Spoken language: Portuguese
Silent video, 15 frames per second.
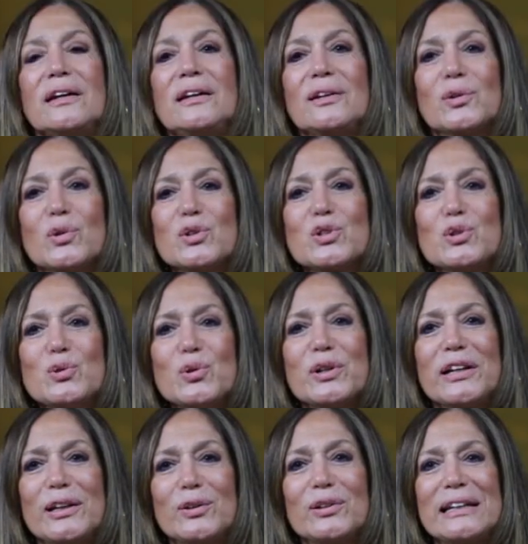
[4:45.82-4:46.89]
e continuo
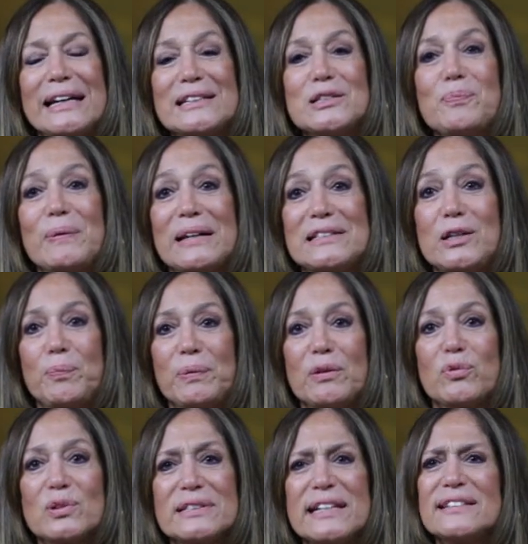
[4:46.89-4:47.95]
querendo dar esse prazer para
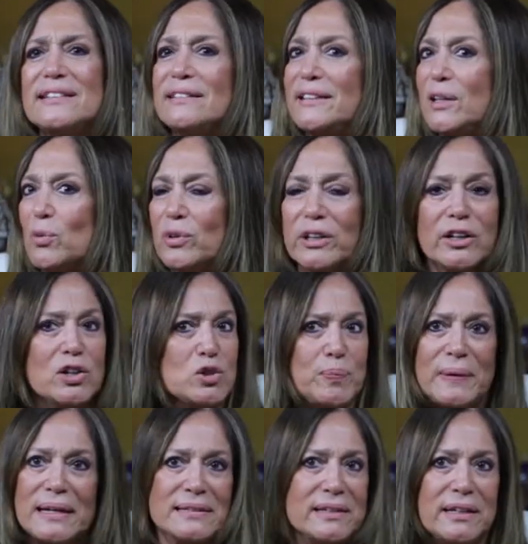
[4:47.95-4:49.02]
vocês e tenho um grande
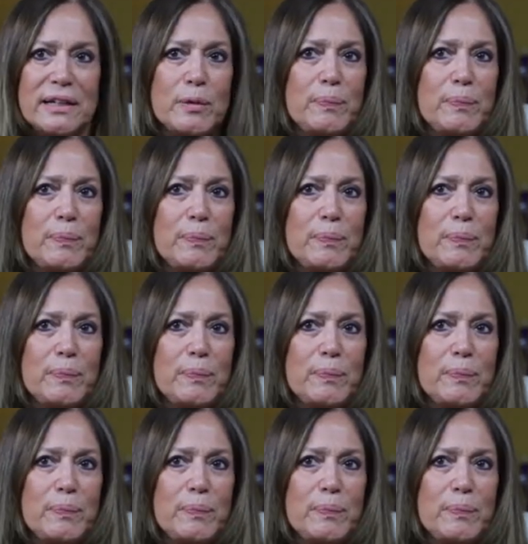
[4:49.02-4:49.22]
prazer em